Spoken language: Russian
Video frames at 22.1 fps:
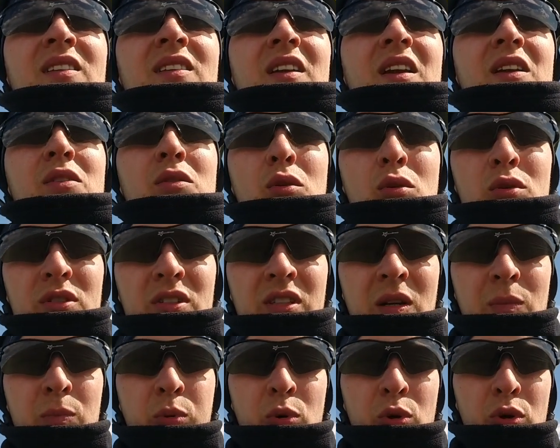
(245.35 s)
тренируюсь
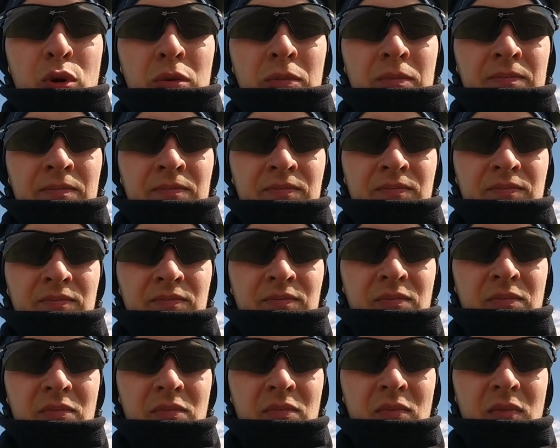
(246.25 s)
слепую.
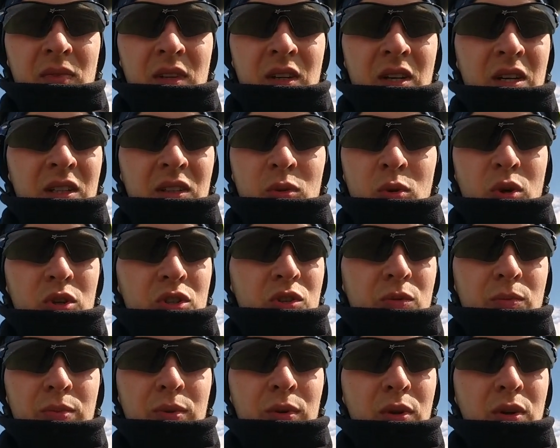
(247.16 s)
И это
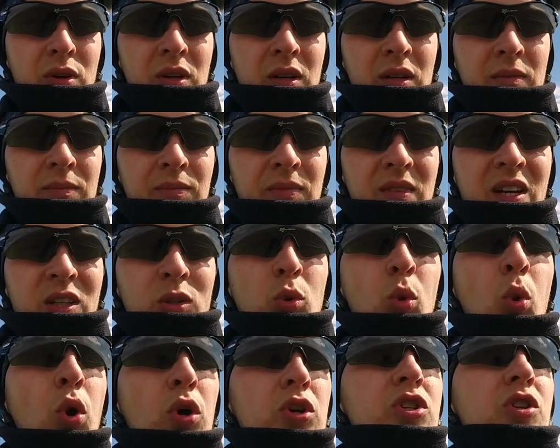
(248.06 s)
очень плохо.
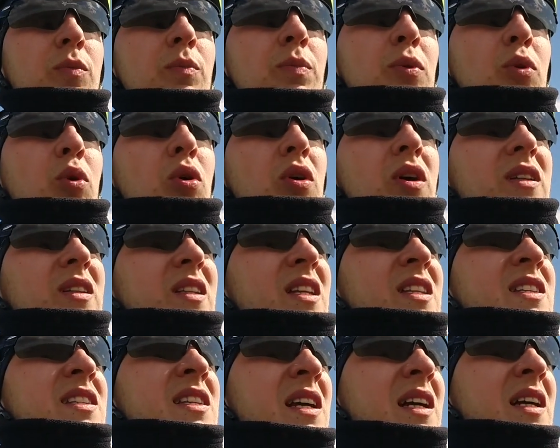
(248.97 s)
Это очень плохо, это
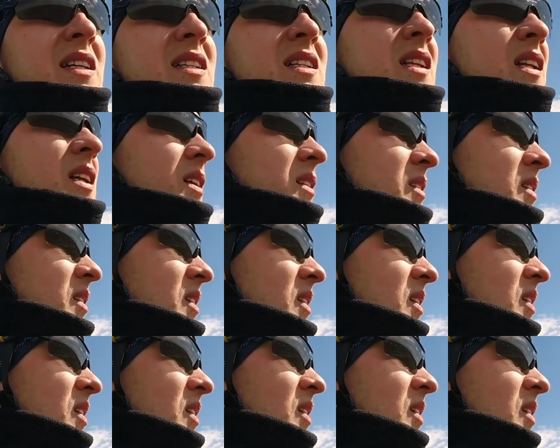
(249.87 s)
дико злит.
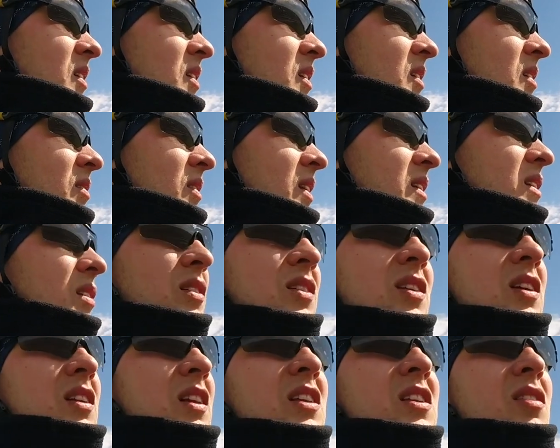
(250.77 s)
Это,
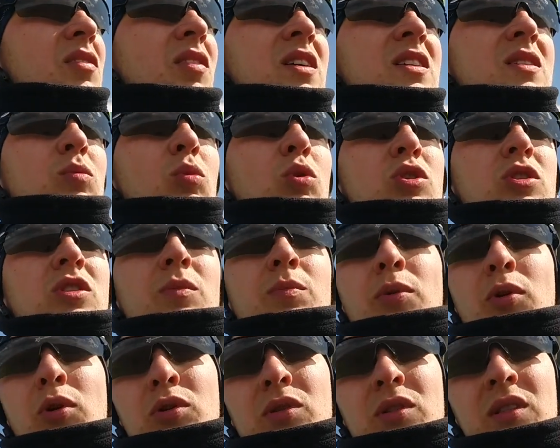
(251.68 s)
это невозможно
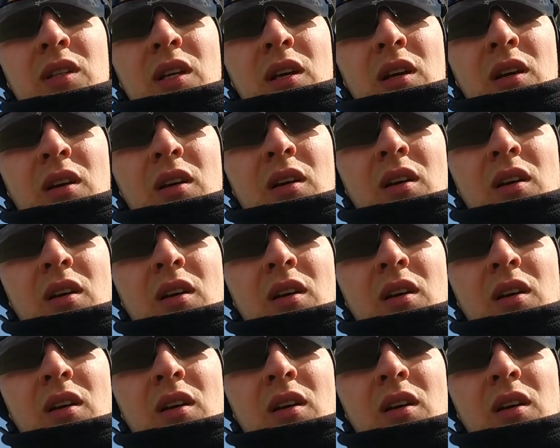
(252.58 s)
просто.